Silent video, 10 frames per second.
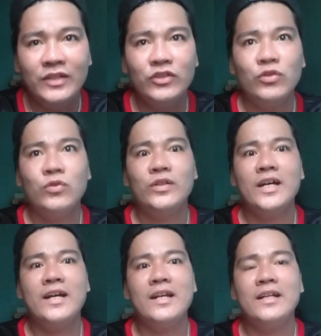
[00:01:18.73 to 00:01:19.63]
nung
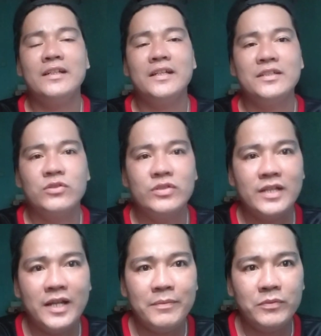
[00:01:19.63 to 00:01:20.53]
nakaraan guys doon
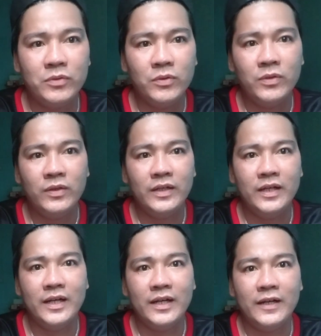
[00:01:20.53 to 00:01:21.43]
sa live ko
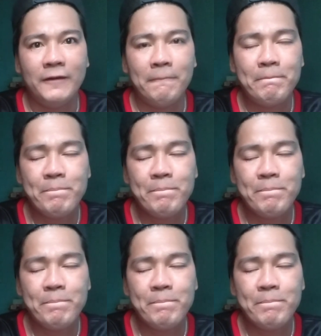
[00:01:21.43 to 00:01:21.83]
uh,